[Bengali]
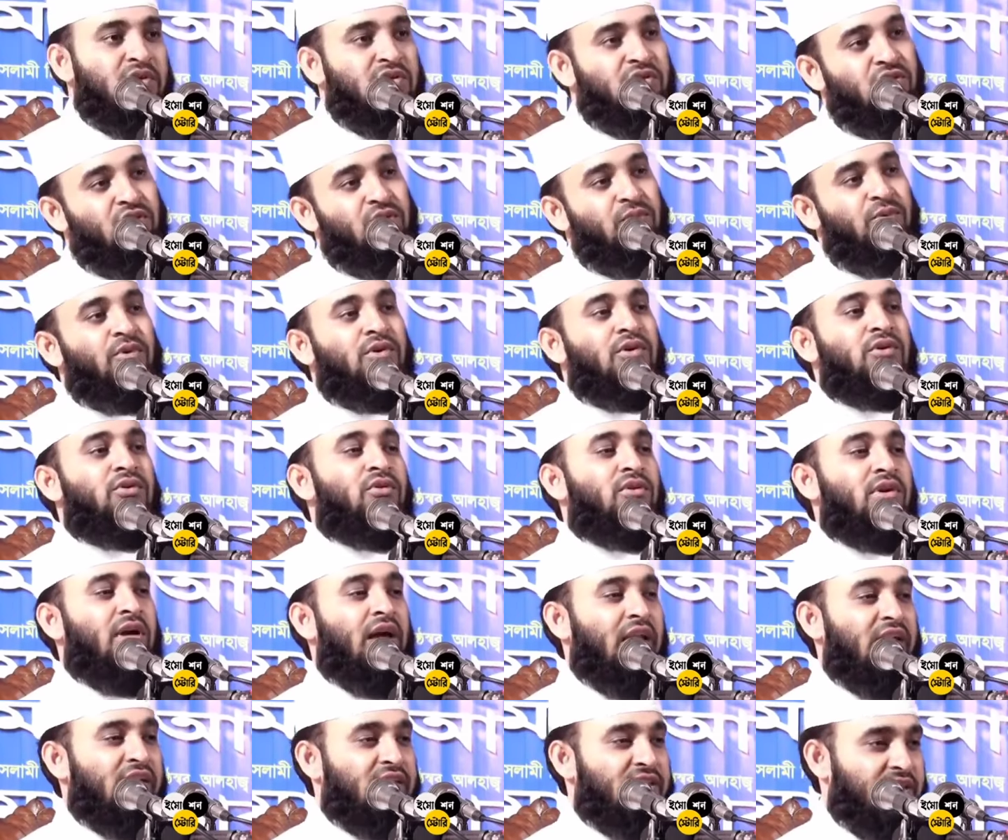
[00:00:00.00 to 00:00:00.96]
বিশ্বনবীও কিন্তু
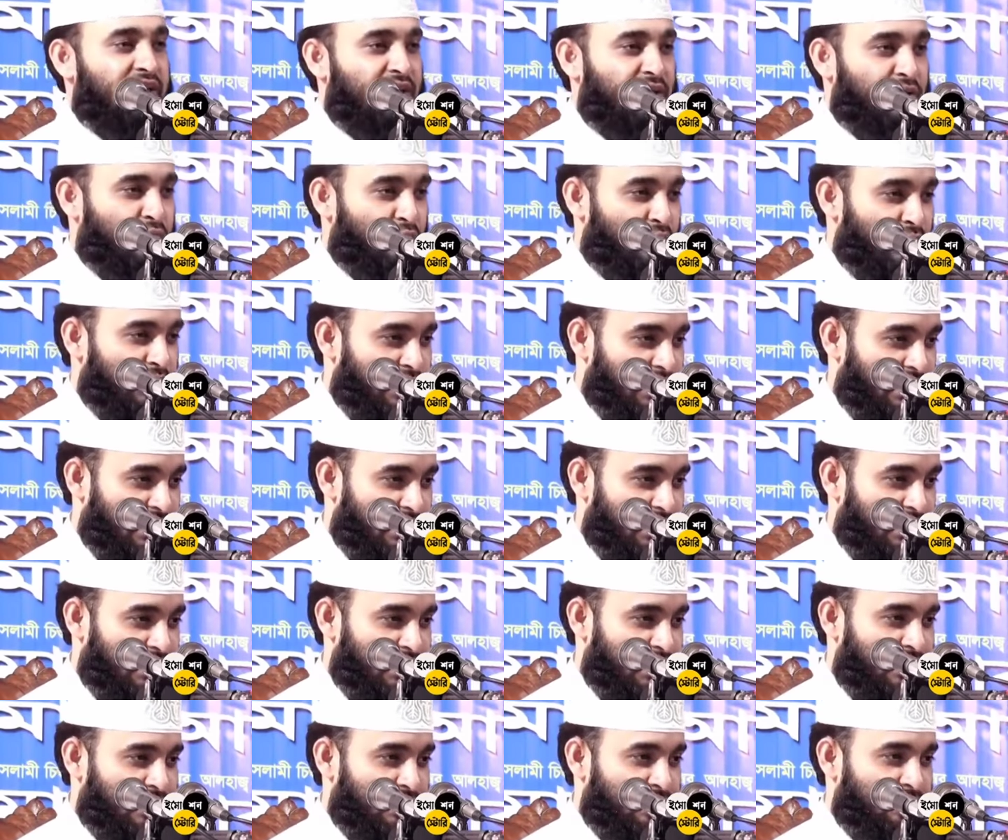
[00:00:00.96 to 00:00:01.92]
কালেকশন করতেন
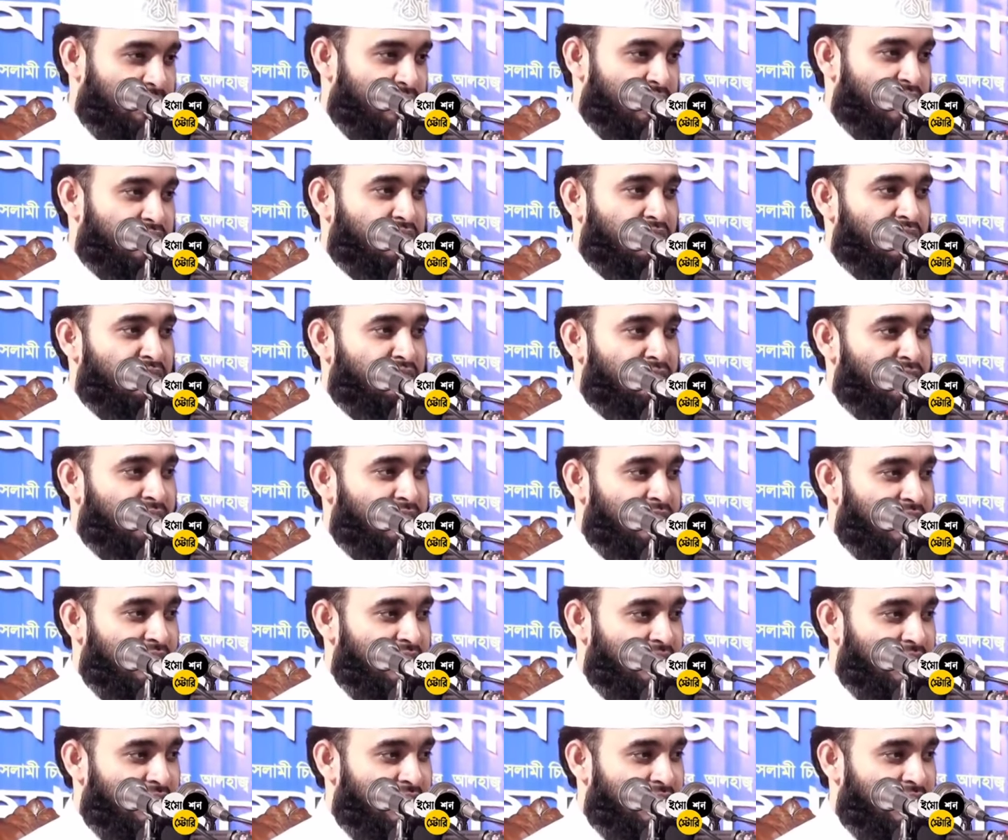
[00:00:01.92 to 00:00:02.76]
বিশ্বনবী